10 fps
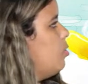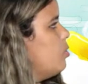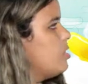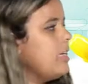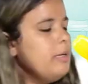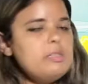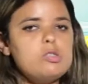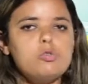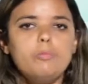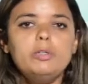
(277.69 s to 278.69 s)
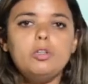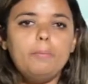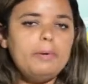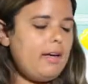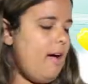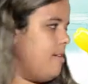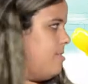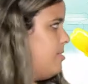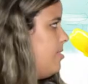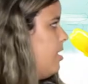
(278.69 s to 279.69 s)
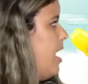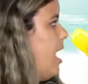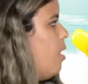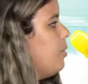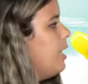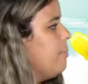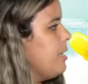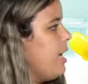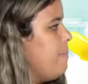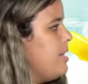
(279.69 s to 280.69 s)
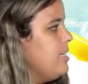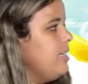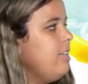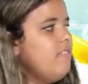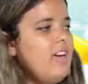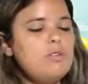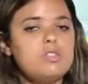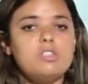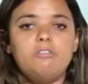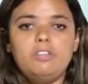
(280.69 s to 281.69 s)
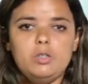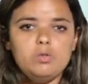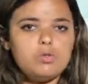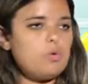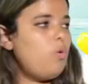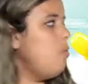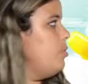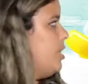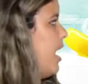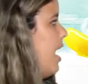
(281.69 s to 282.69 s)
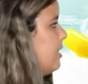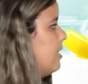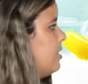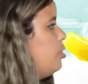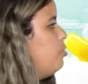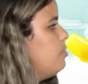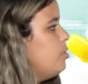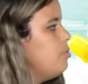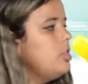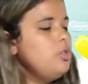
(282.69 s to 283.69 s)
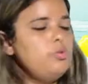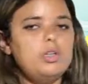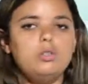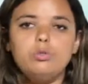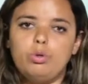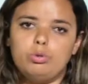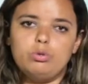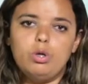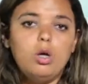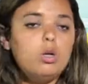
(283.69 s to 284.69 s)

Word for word: Os climas subtropicais. É um clima que apresenta invernos frios, congeadas e chuvas durante o ano todo.